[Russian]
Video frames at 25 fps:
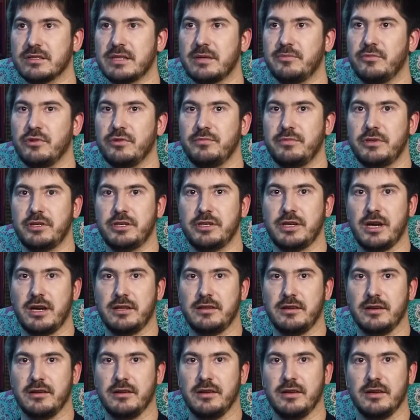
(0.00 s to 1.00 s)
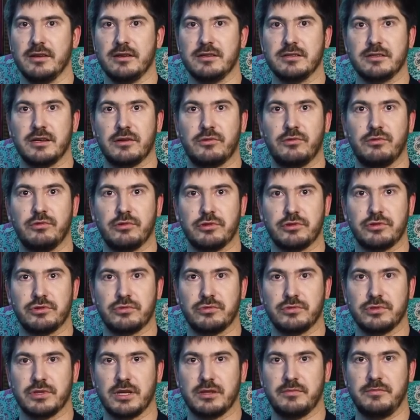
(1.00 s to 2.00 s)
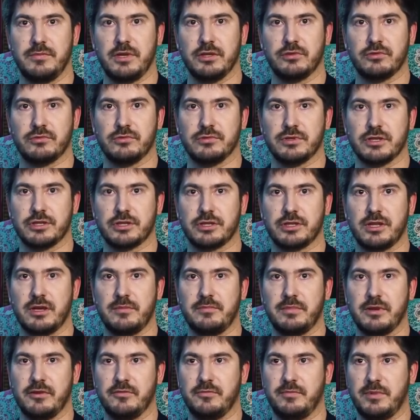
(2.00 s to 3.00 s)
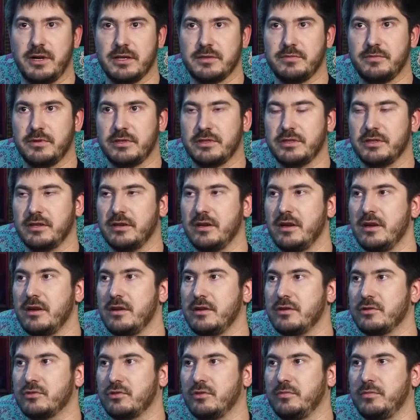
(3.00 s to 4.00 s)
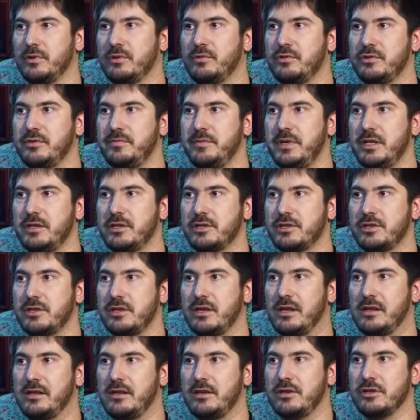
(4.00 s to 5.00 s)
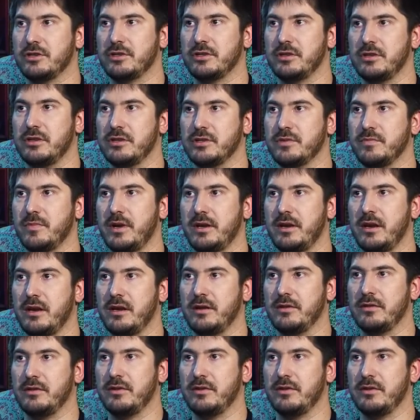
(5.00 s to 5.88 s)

самообещание, за корочку, за отметку, за штемпель в паспорте, чтобы Кузьминична и Линична не смотрели